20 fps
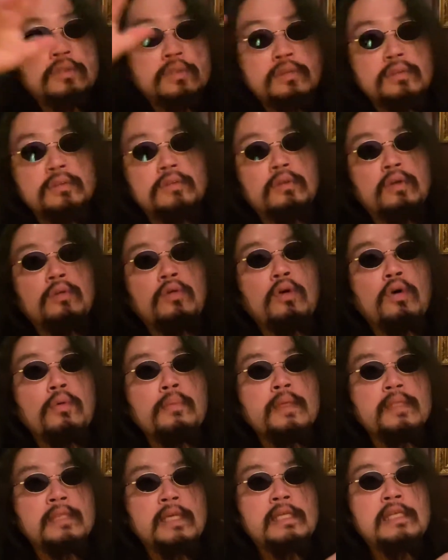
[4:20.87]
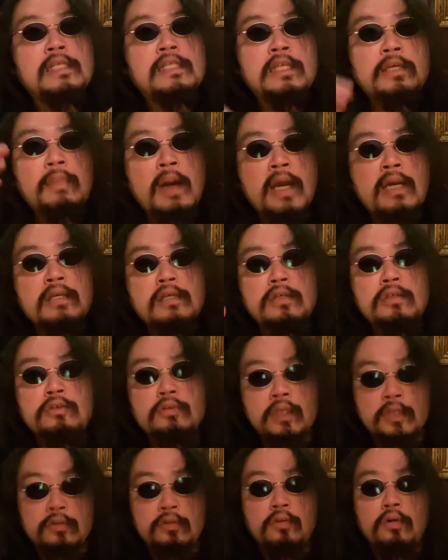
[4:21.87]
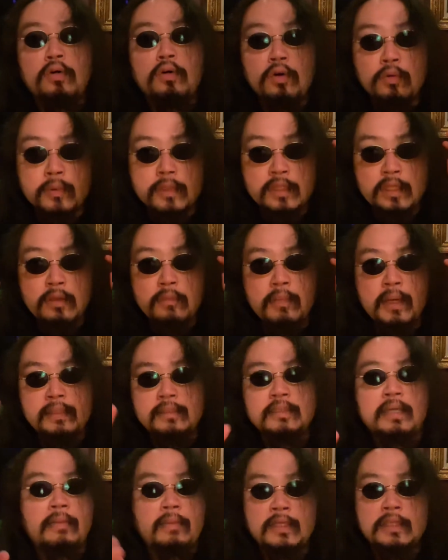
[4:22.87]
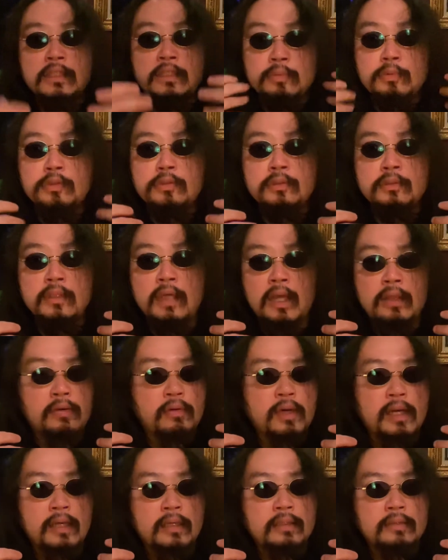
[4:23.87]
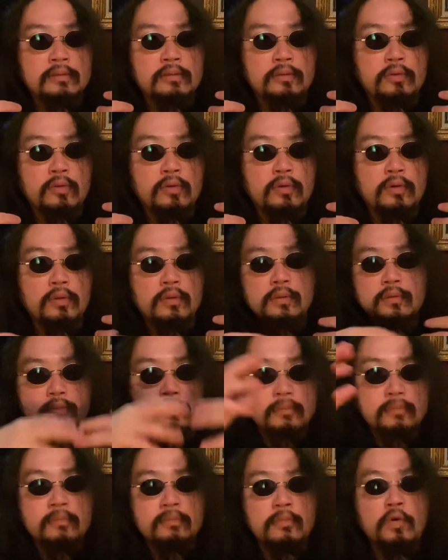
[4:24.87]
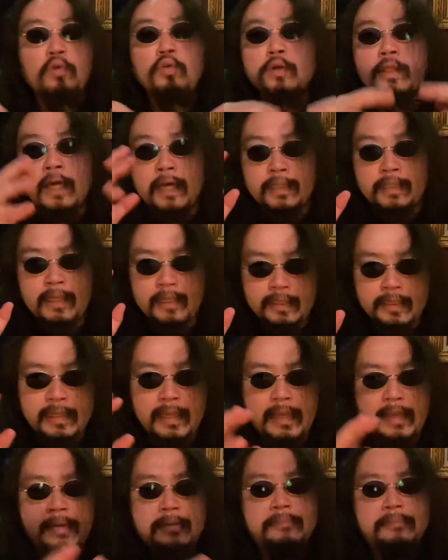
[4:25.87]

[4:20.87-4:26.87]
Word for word: そのお店に一番言うのは、そのお店のマスター、自分、オーナーなんで、